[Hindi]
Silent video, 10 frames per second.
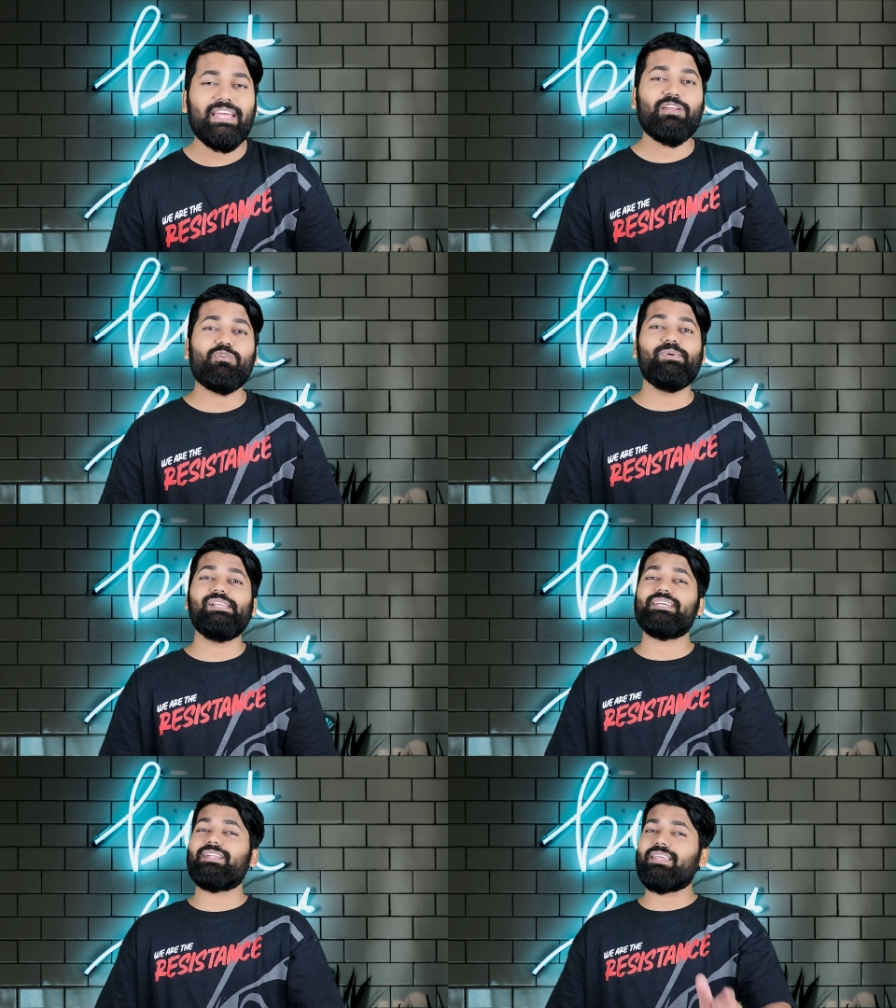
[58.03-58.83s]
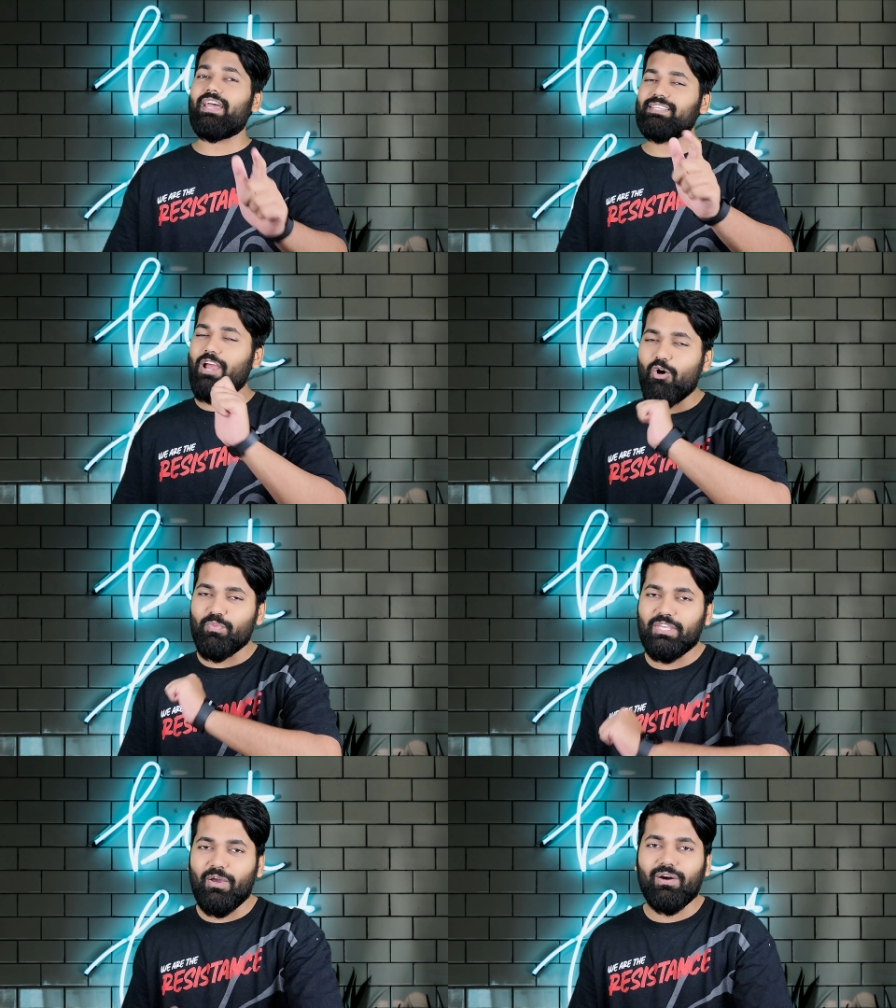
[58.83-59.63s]
देखने को मिल जाता है
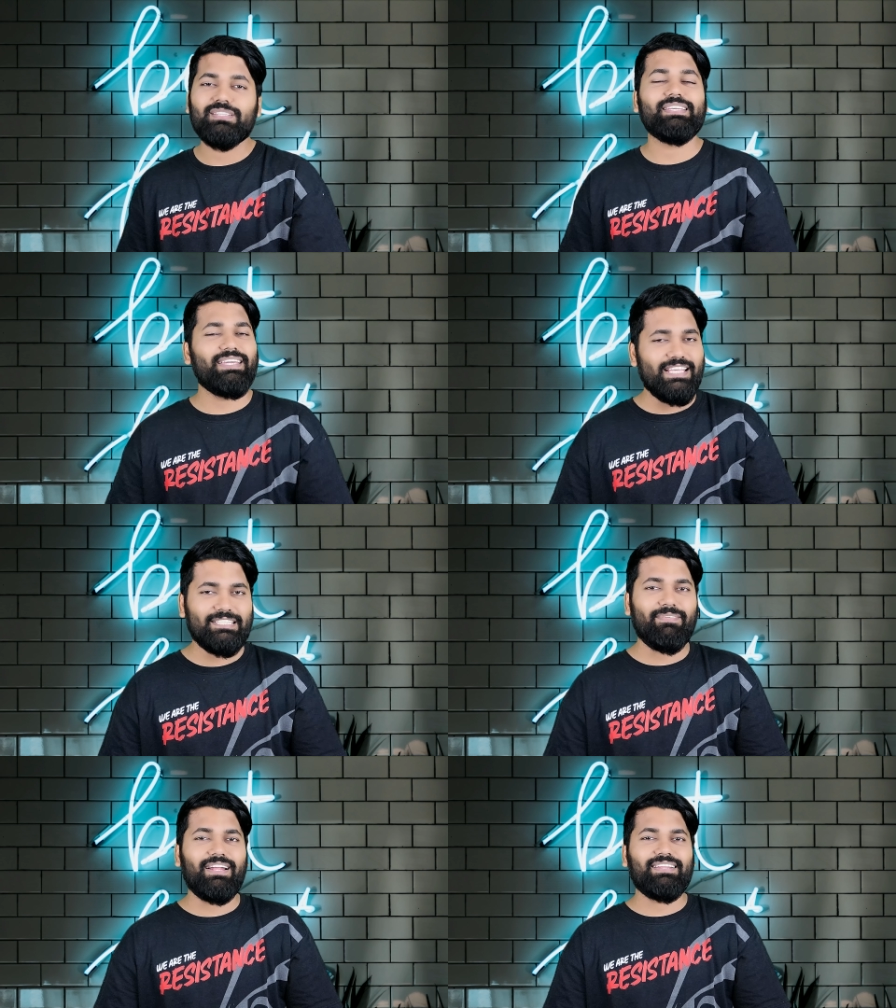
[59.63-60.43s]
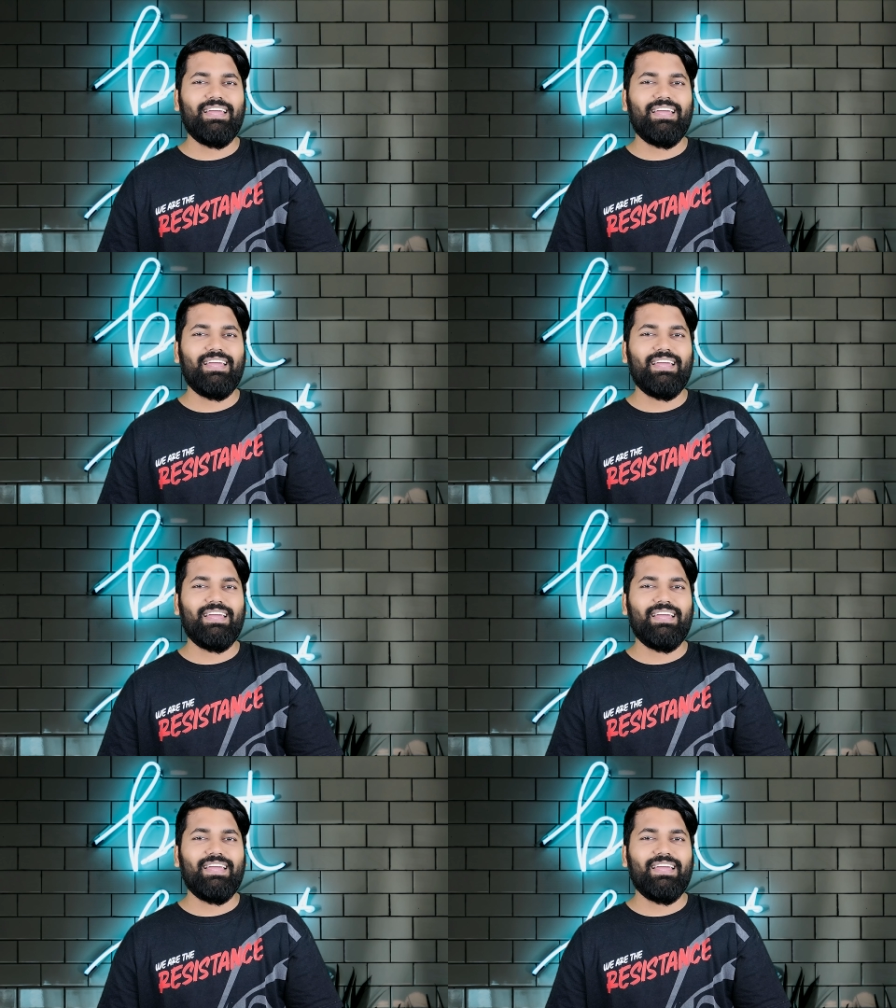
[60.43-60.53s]
शाओमी की ओर से इस बात का